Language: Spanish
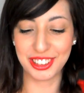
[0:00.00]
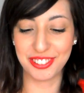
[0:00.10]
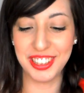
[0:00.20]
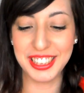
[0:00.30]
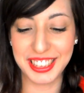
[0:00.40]
os
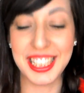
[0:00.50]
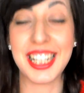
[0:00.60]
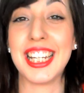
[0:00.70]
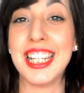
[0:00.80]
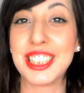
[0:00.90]
voy a
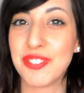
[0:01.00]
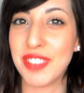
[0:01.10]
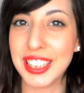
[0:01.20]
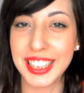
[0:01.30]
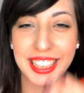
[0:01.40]
enseñar el
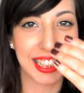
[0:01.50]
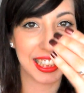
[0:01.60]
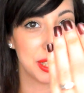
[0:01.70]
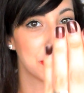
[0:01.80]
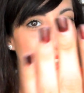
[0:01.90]
esmalte
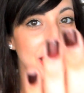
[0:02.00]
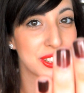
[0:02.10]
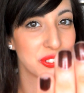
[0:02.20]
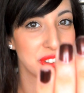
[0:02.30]
que llevo en las